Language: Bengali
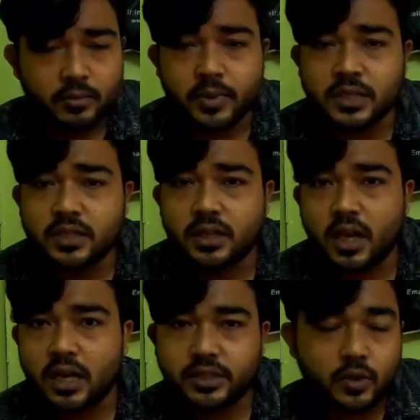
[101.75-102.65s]
বেশি
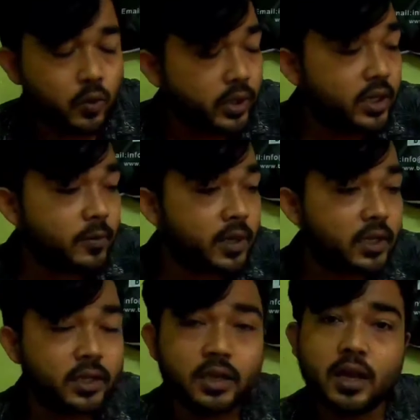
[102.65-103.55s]
কাজ করিনি আমি
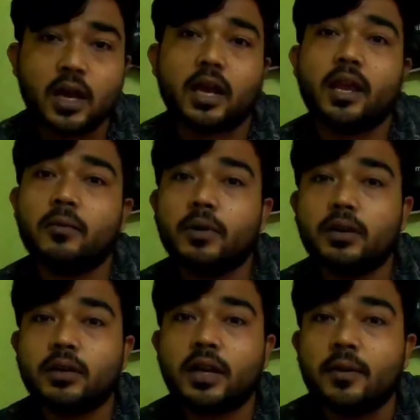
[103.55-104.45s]
এটা দিয়ে আগে
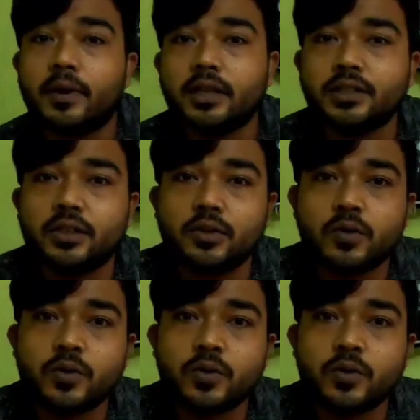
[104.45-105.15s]
আমার ক্যামেরা ছিল